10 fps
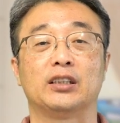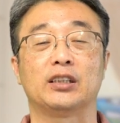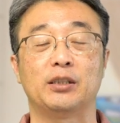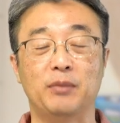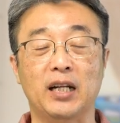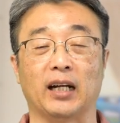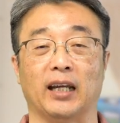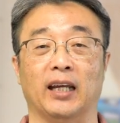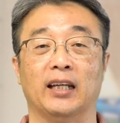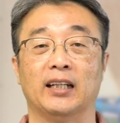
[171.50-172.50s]

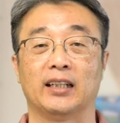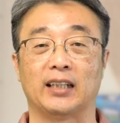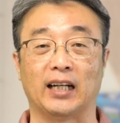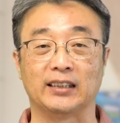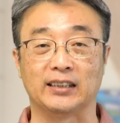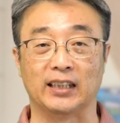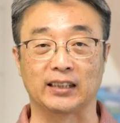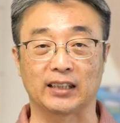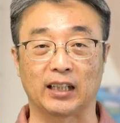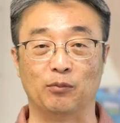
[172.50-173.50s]
치밀하게 당신의
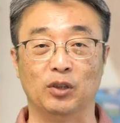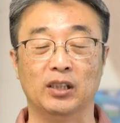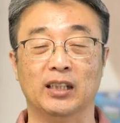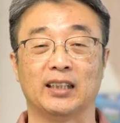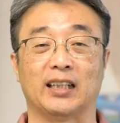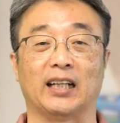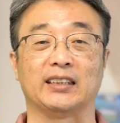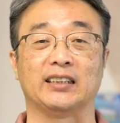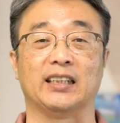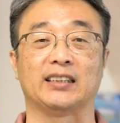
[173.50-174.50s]
사람을
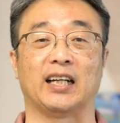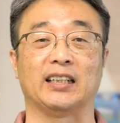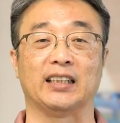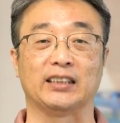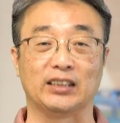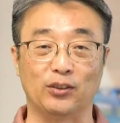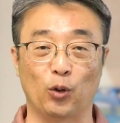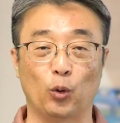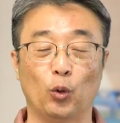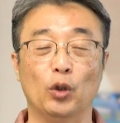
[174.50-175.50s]
당신의 자리에
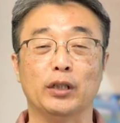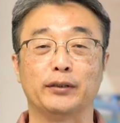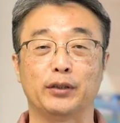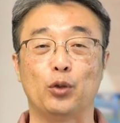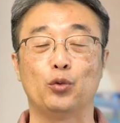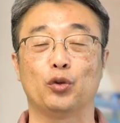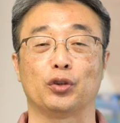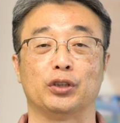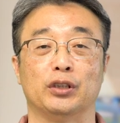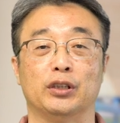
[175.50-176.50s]
쓰려고 세우는
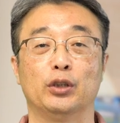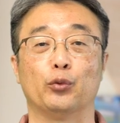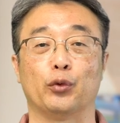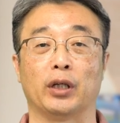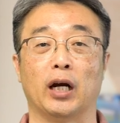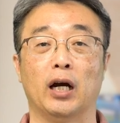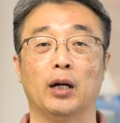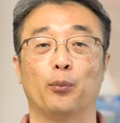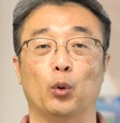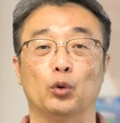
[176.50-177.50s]
것인지
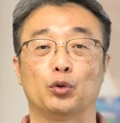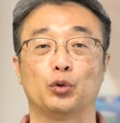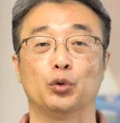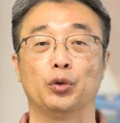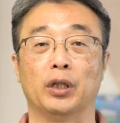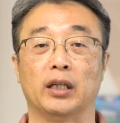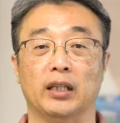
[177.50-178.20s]
우리가 볼 수